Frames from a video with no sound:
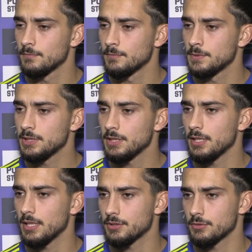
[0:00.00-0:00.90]

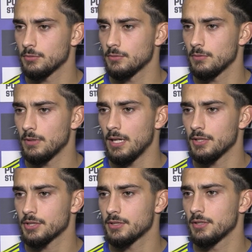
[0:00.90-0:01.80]
Sim, acho,
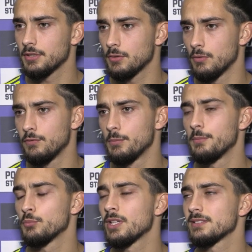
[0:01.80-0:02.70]
acho que houve uma
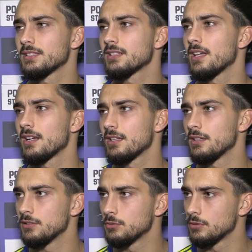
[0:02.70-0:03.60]
mudança clara de
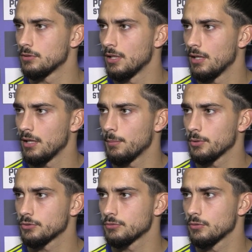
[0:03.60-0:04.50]
atitude
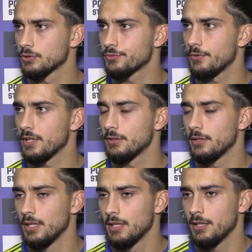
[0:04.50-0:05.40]
após o gol
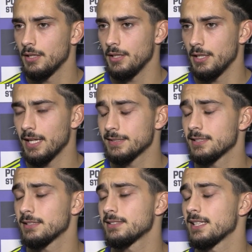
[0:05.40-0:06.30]
sofrido e
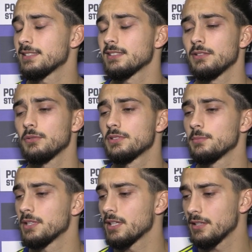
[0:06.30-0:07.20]
essa, se essa atitude se
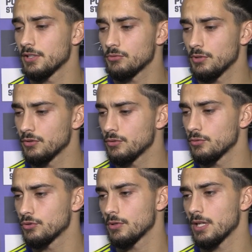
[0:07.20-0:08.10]
mantém desde o início
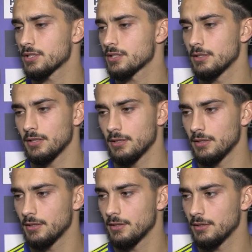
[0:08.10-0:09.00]
do jogo, acho
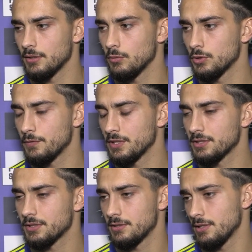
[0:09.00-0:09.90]
que o
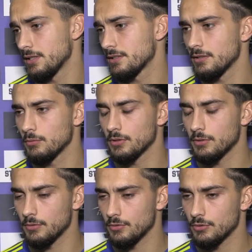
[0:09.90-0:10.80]
desfecho teria sido
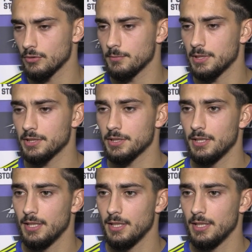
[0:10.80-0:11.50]
outro do jogo, mas,